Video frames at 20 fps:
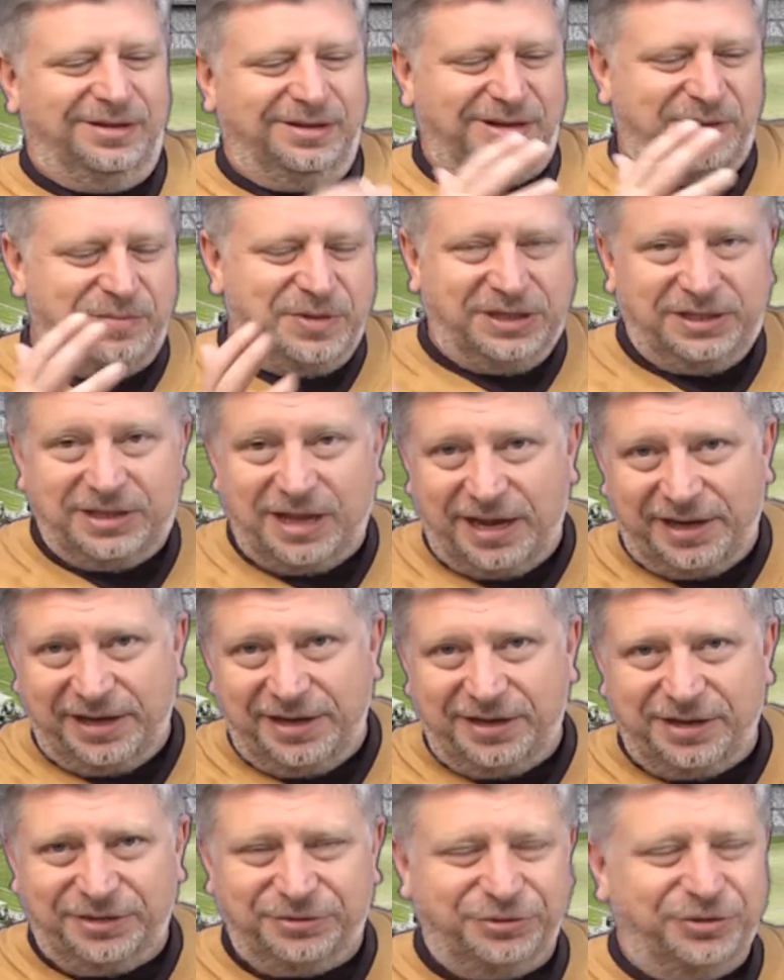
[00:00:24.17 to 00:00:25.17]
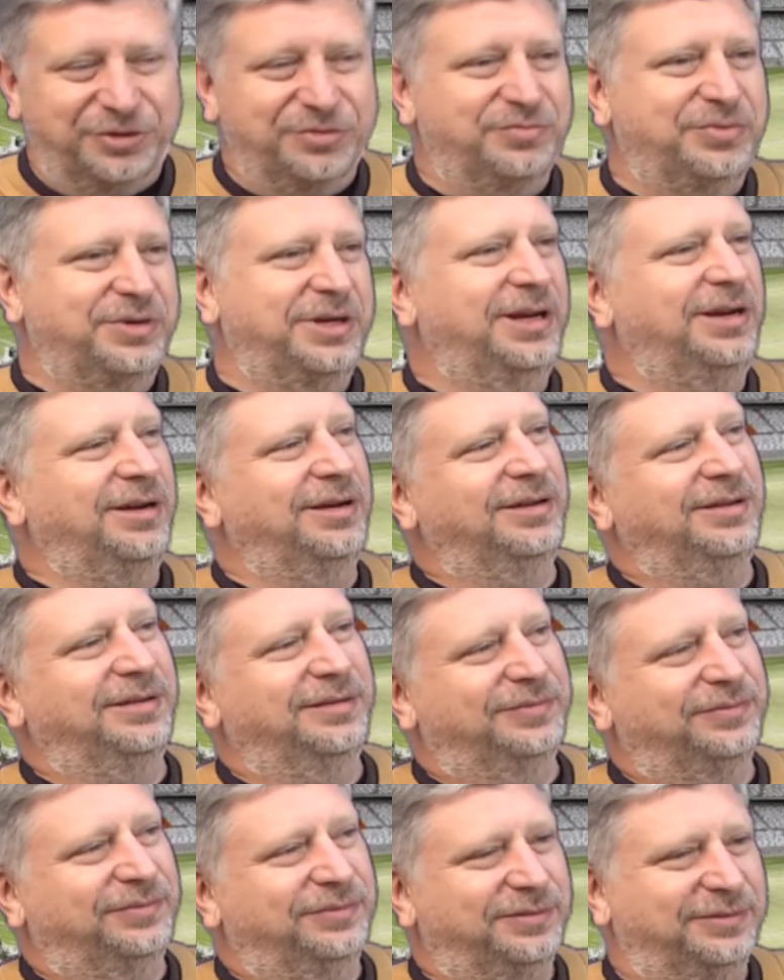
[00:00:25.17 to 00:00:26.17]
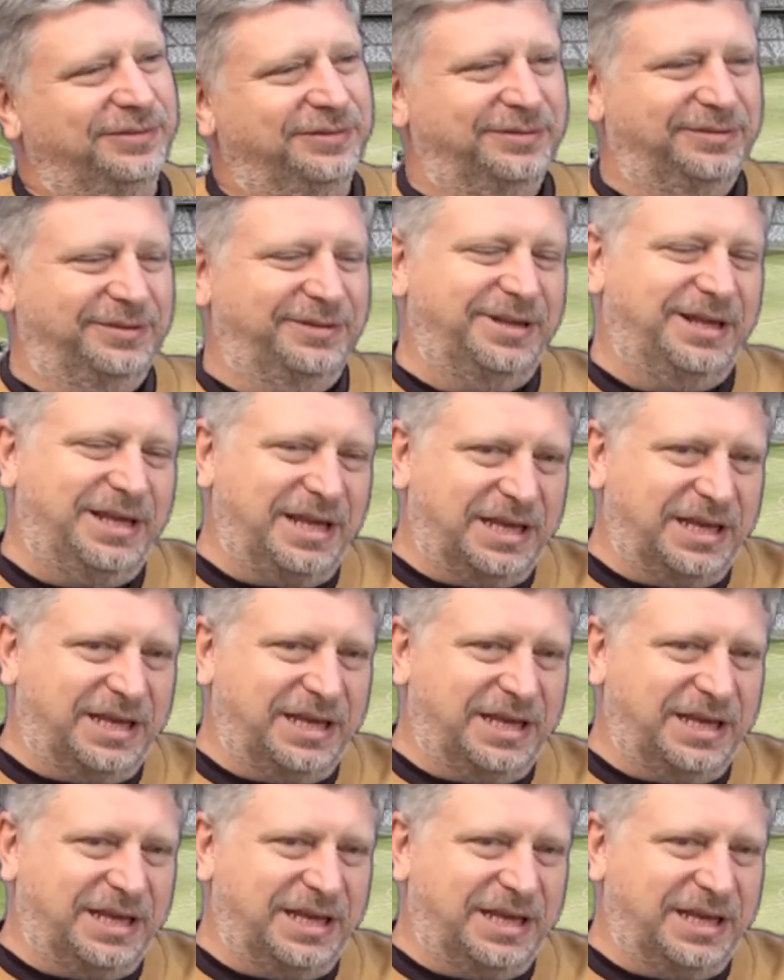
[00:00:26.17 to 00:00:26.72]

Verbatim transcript: комментарии, которые были, э, да и